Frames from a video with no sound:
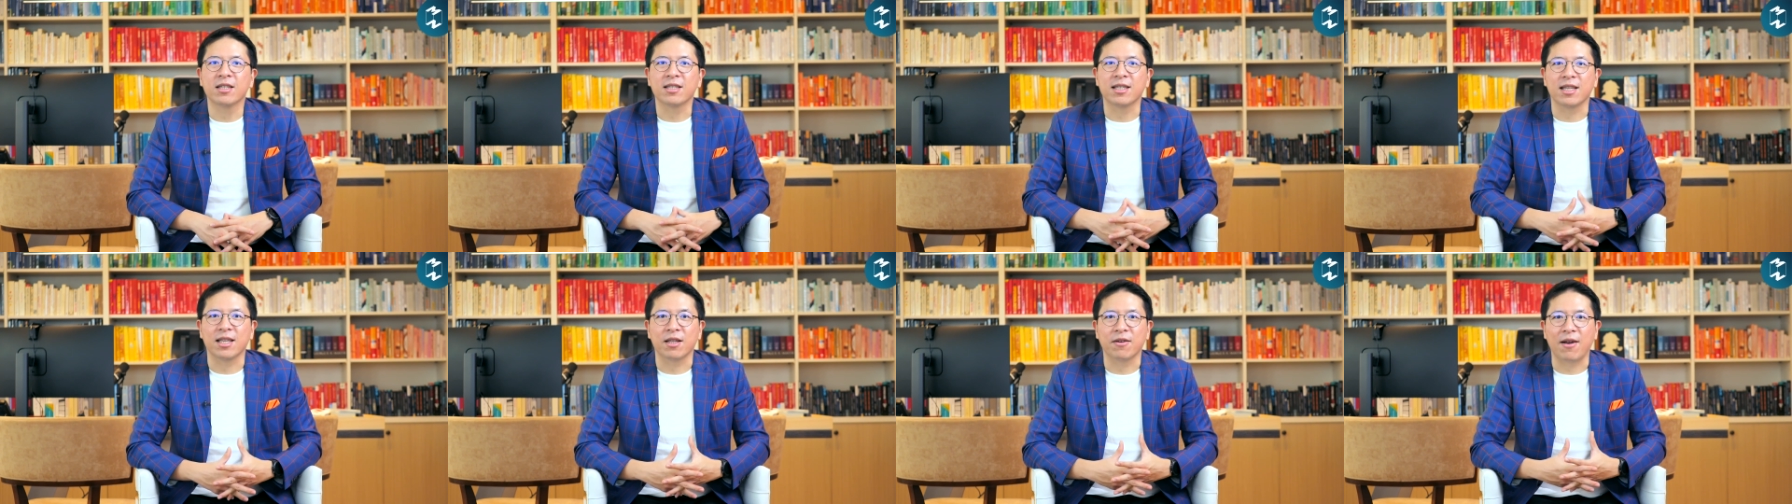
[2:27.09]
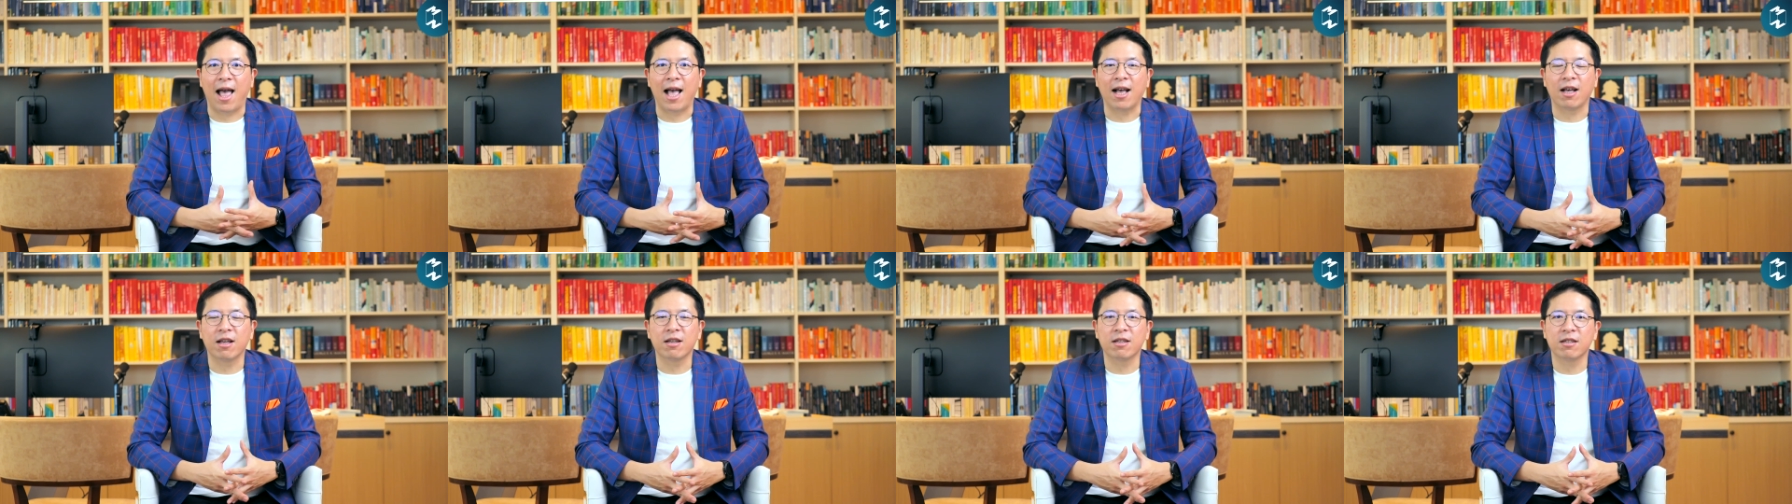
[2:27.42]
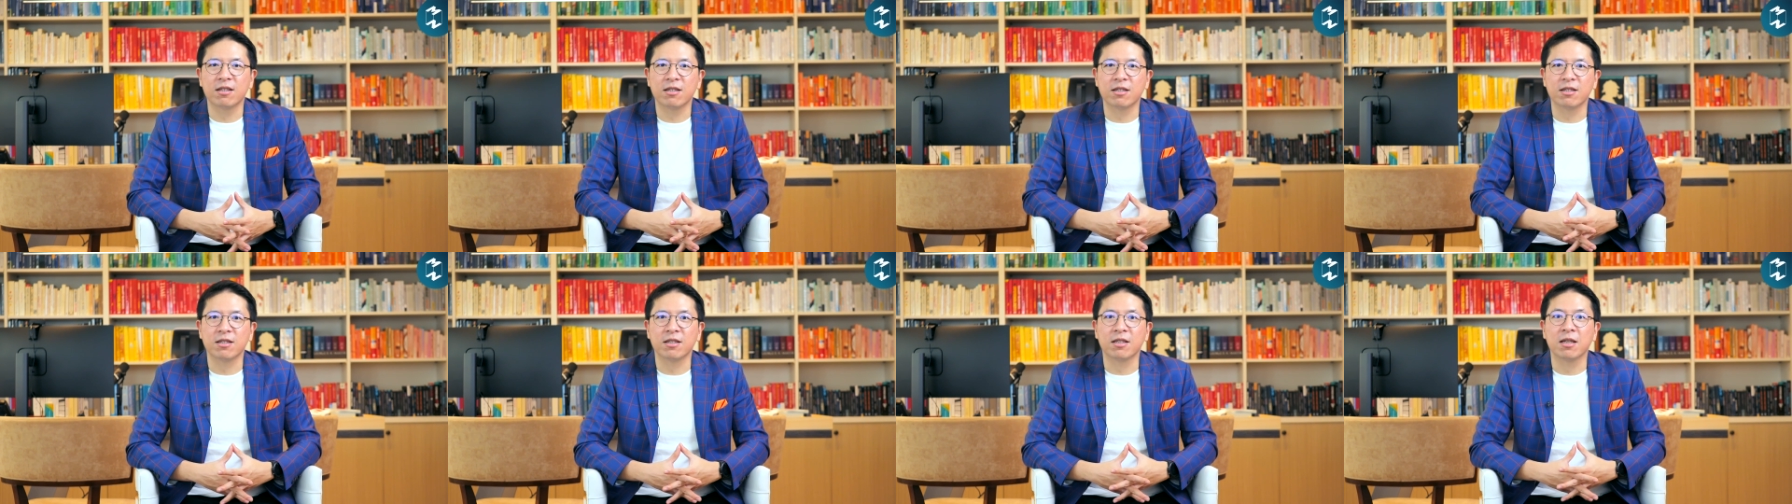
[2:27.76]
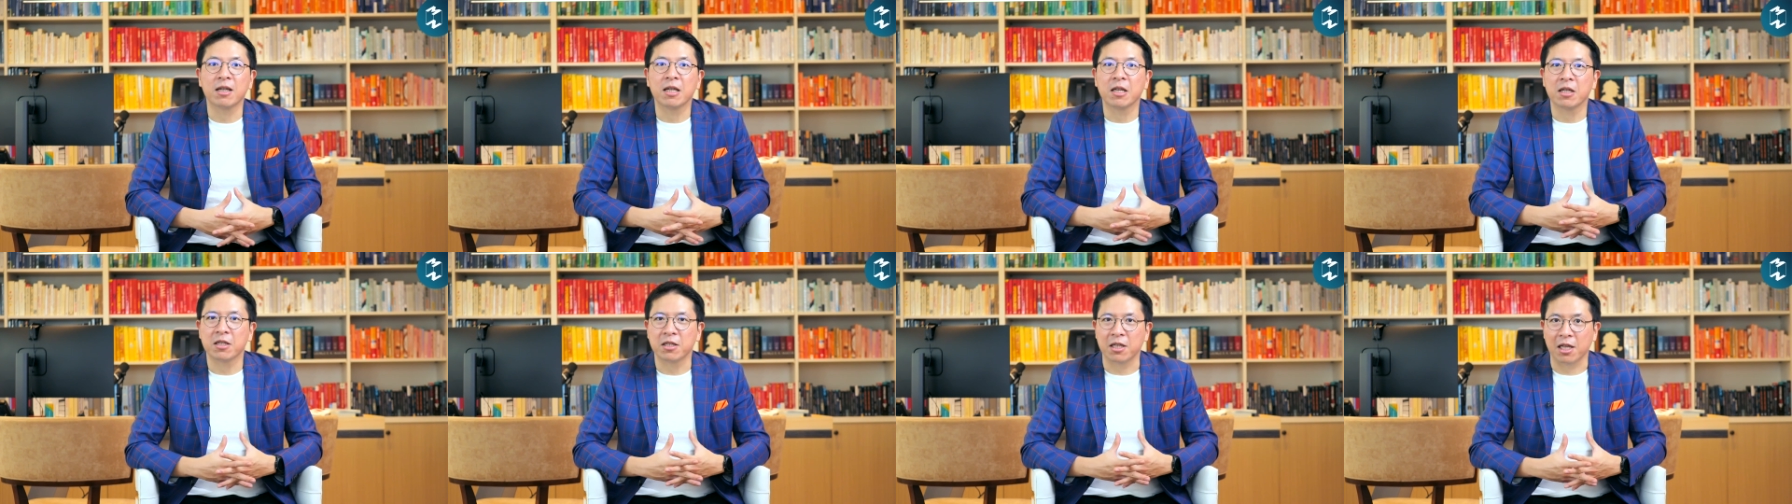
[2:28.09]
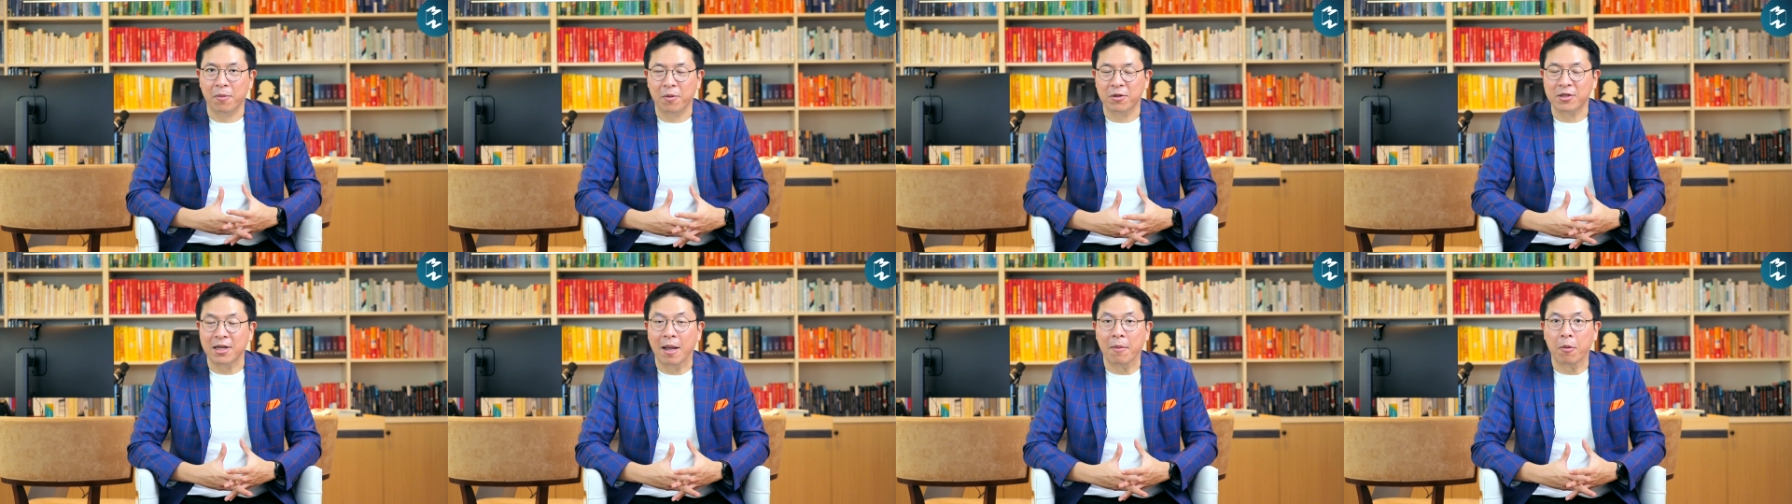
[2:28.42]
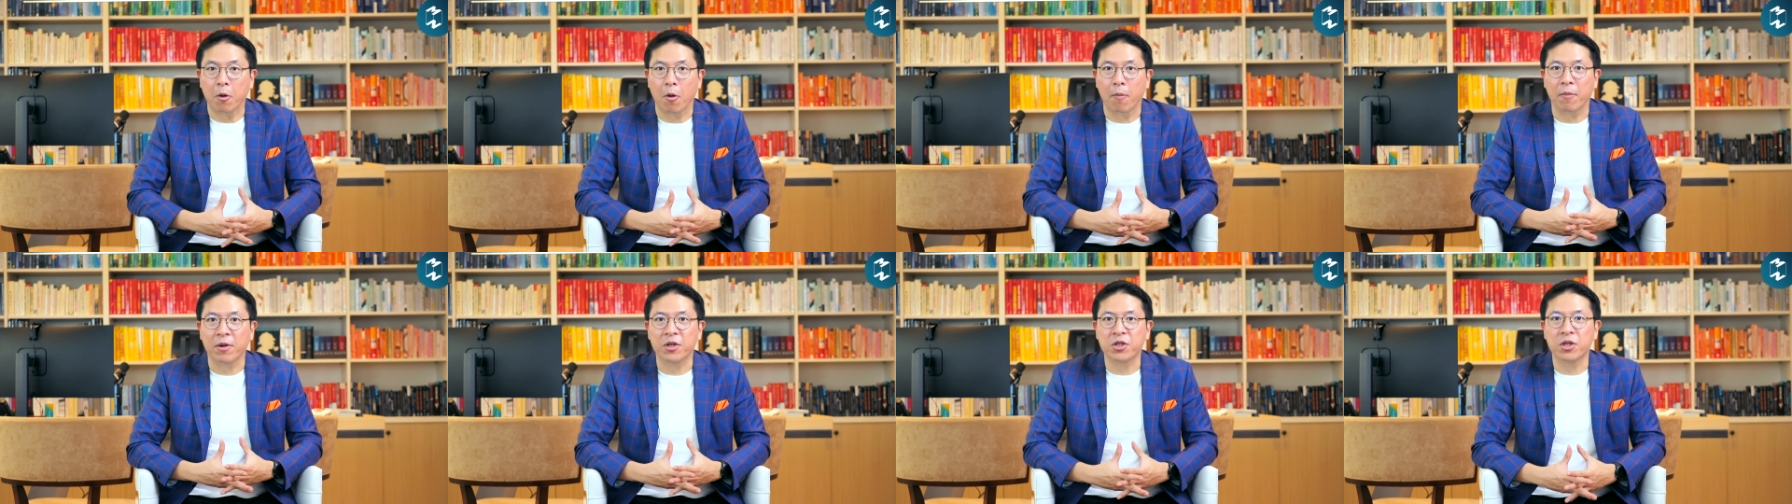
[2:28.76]
สีแรกก็คือสีประ
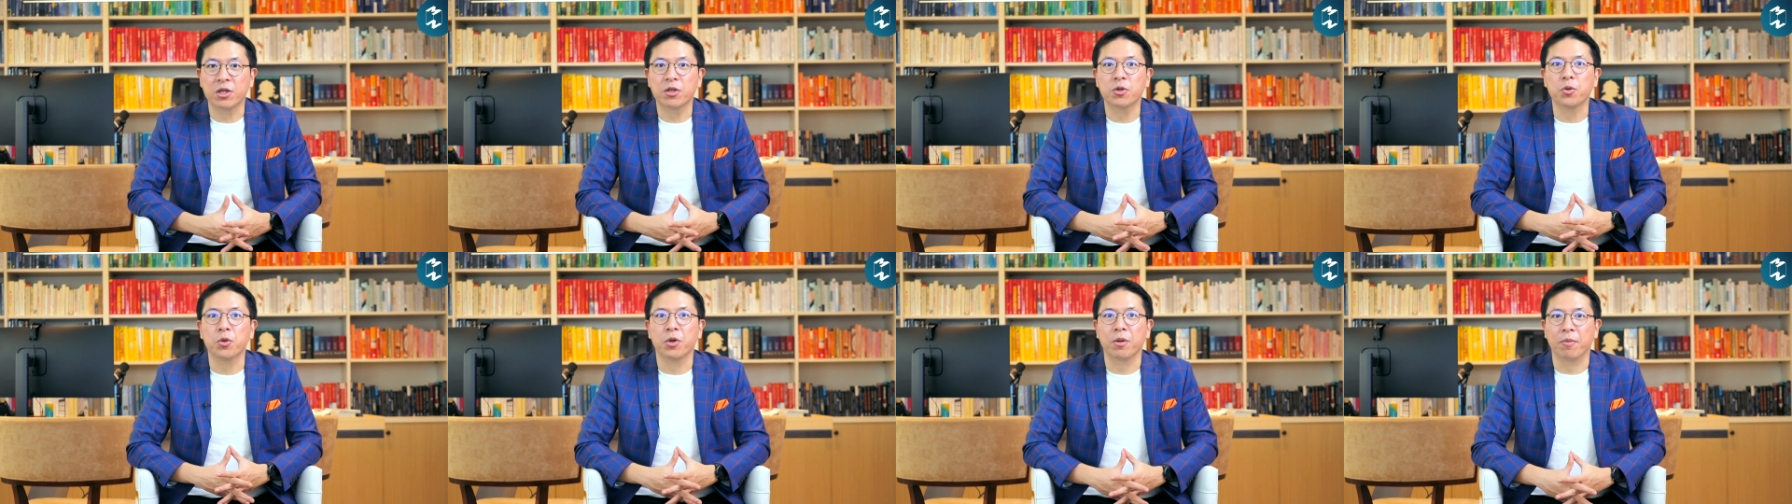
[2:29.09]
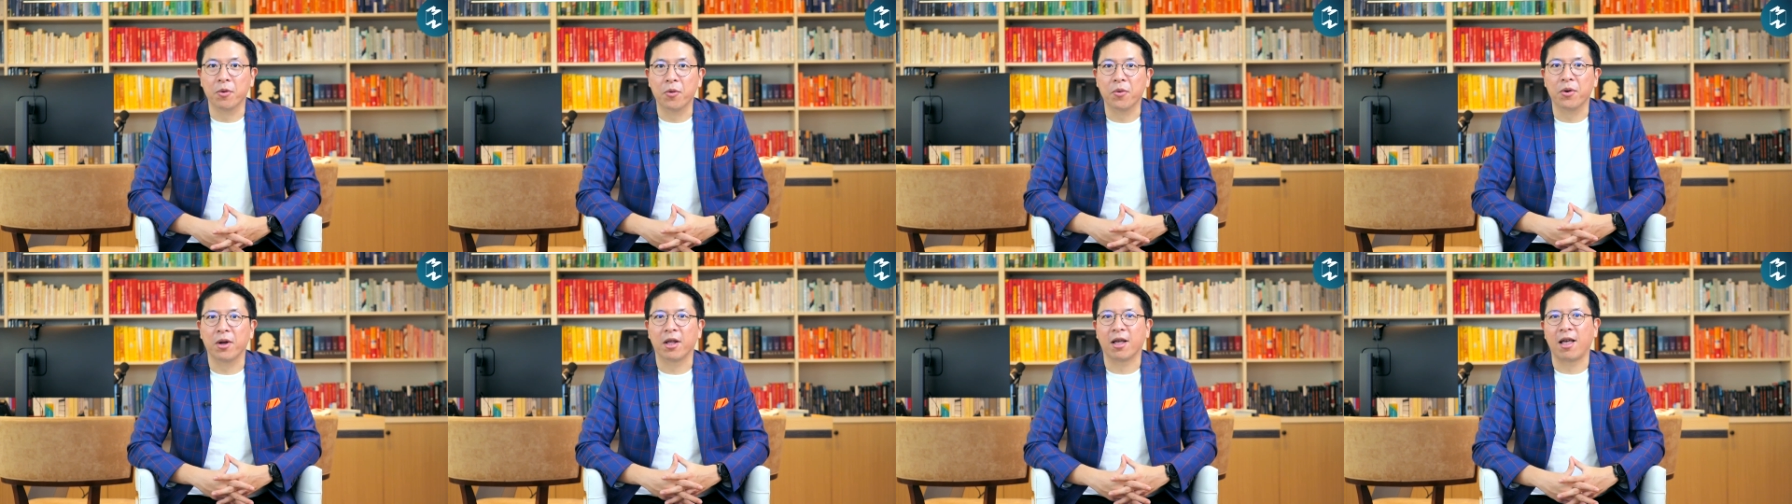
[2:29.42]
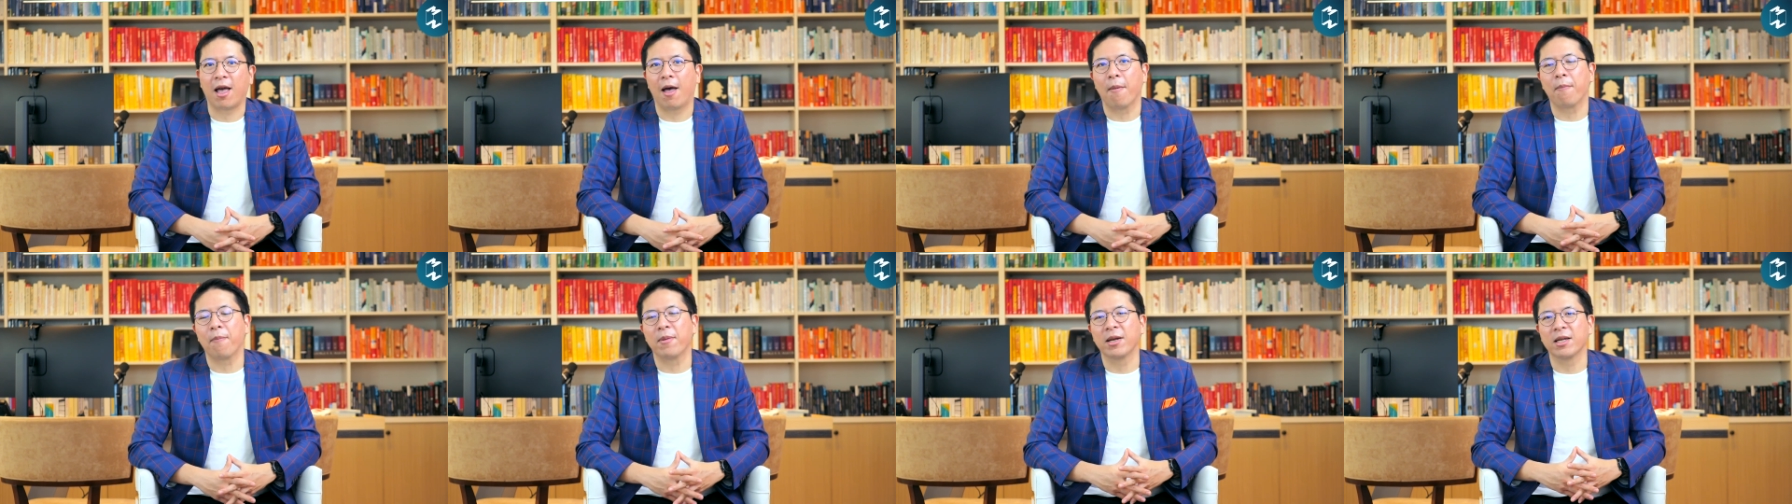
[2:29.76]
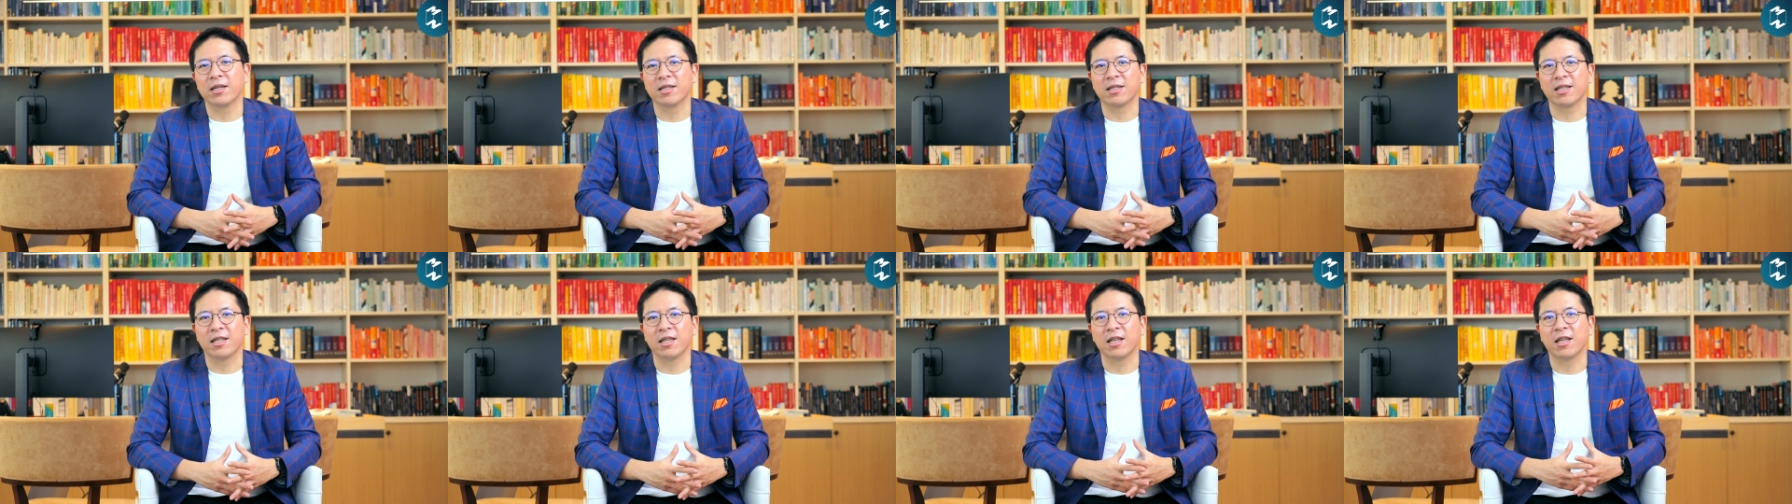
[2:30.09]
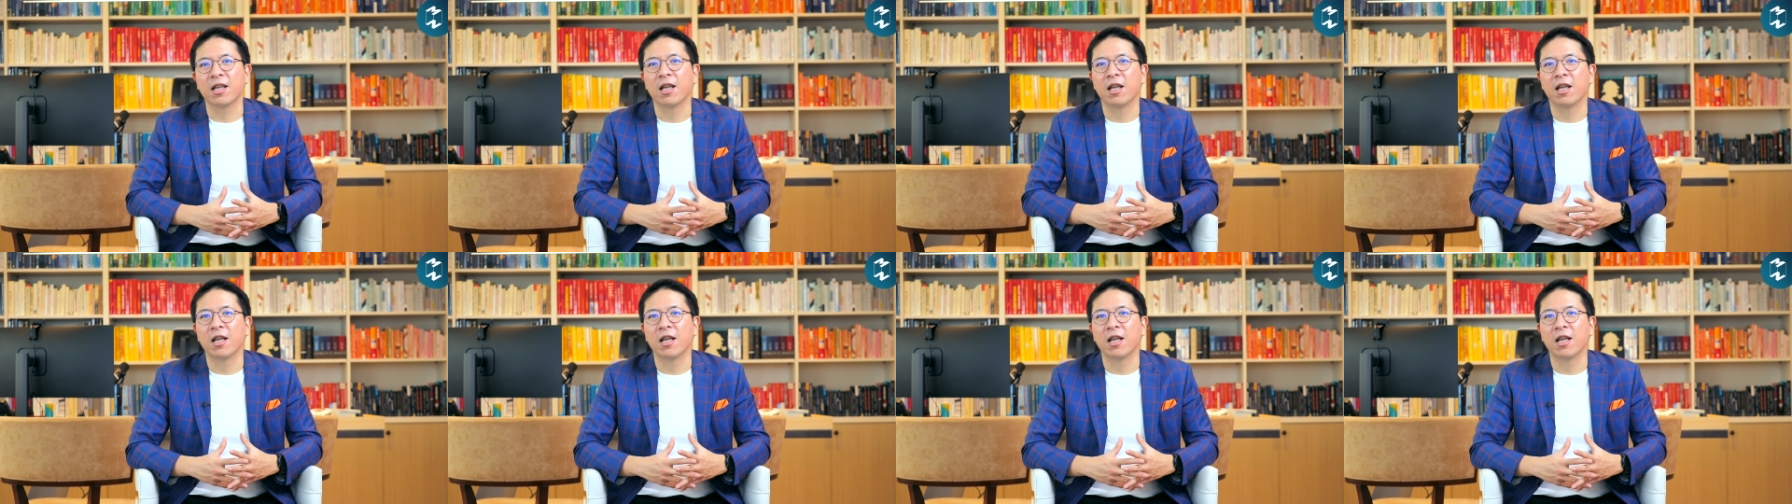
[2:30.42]
จำของ Mission to the Moon นะครับเป็นสี